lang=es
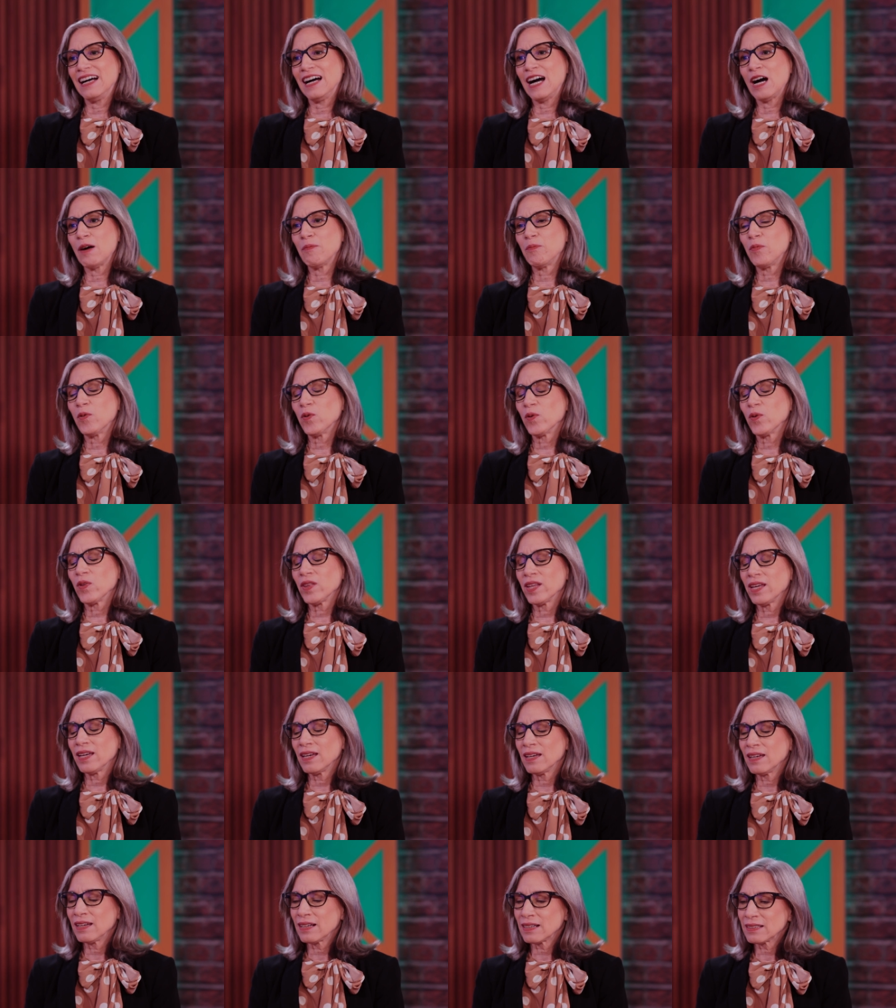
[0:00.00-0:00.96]
a
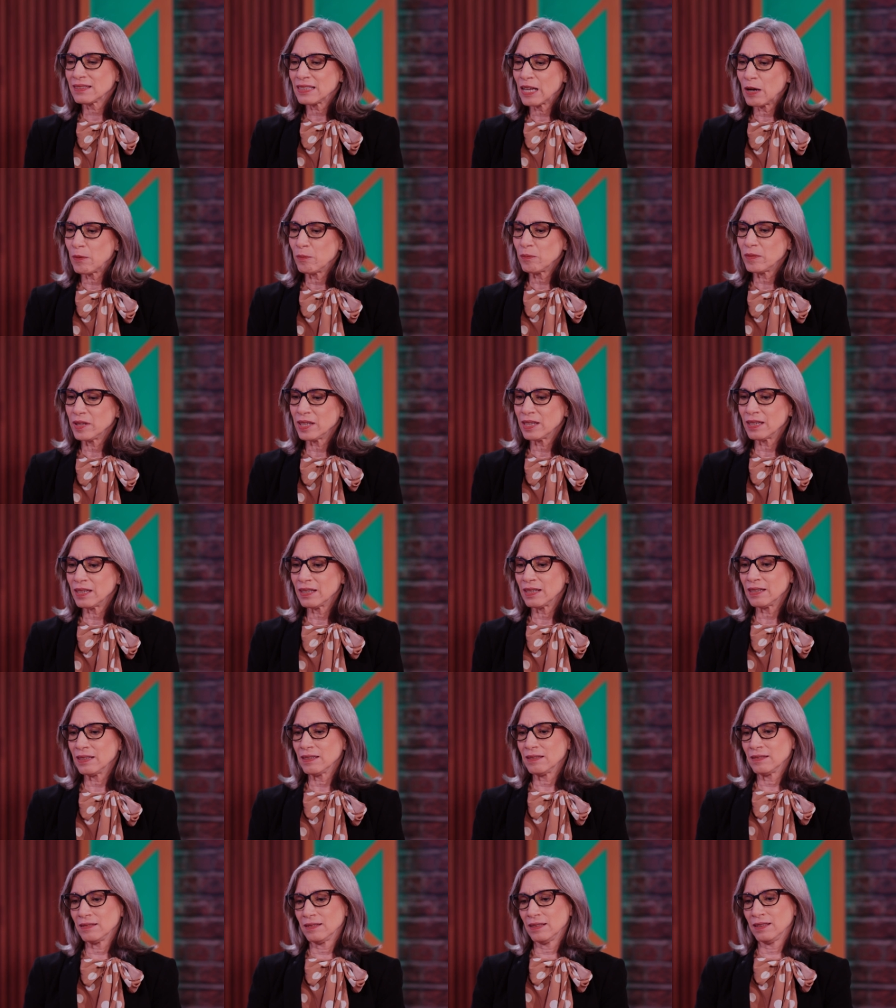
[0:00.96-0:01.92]
poder
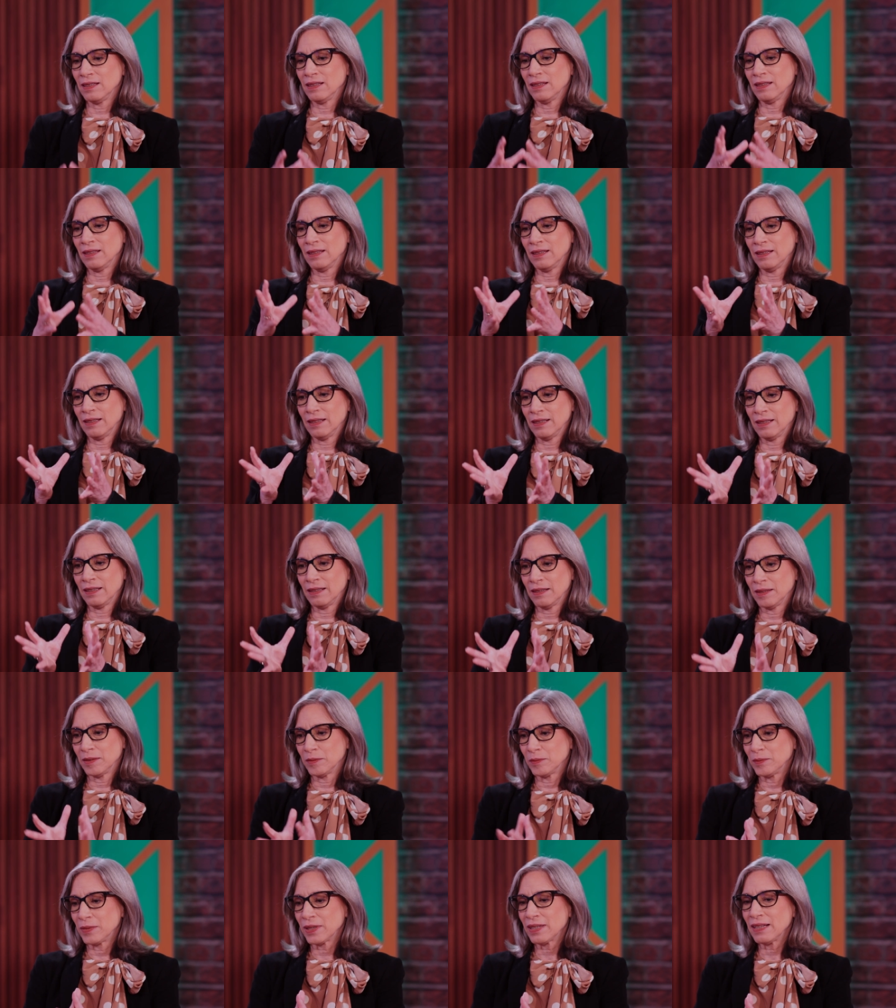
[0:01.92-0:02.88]
también, eh,
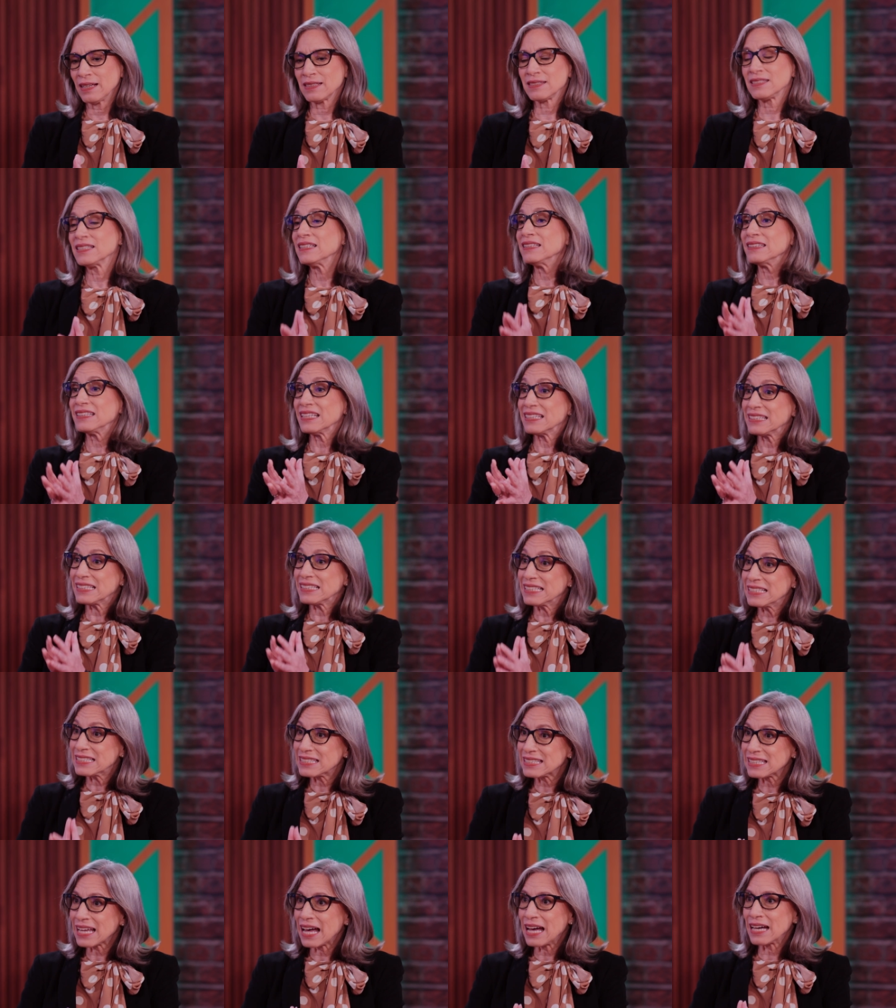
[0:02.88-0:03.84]
¿verdad?,
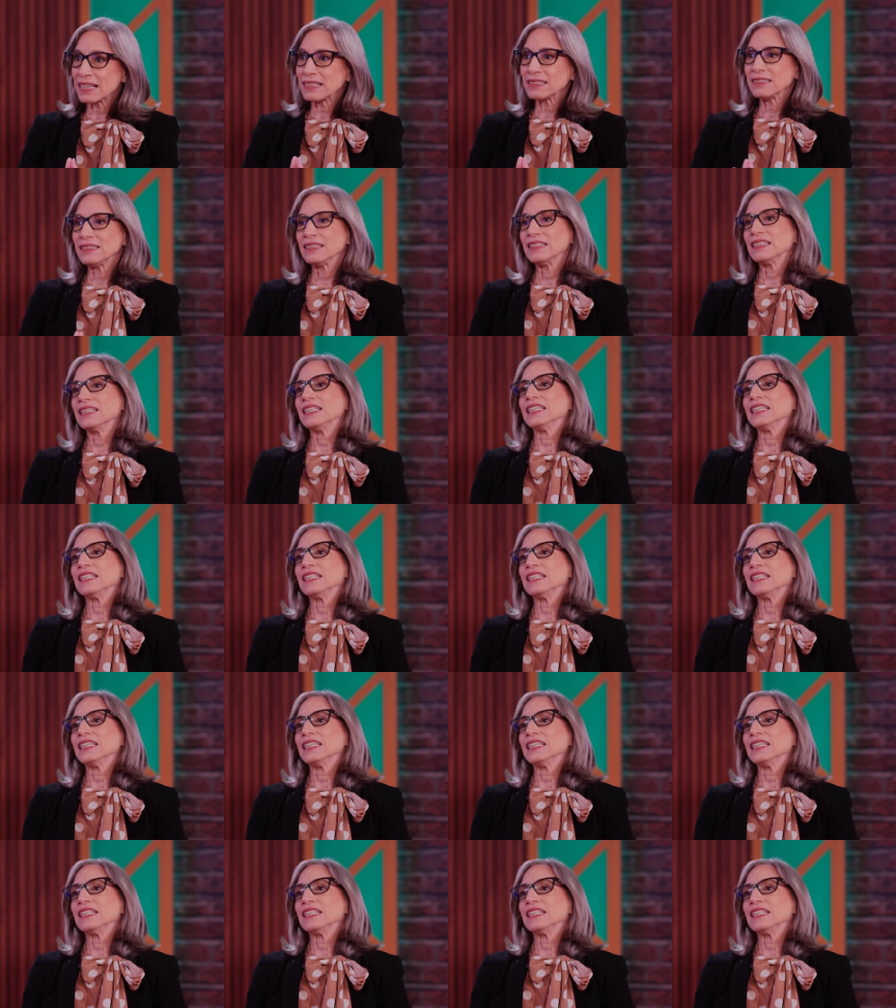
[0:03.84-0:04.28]
sintetizar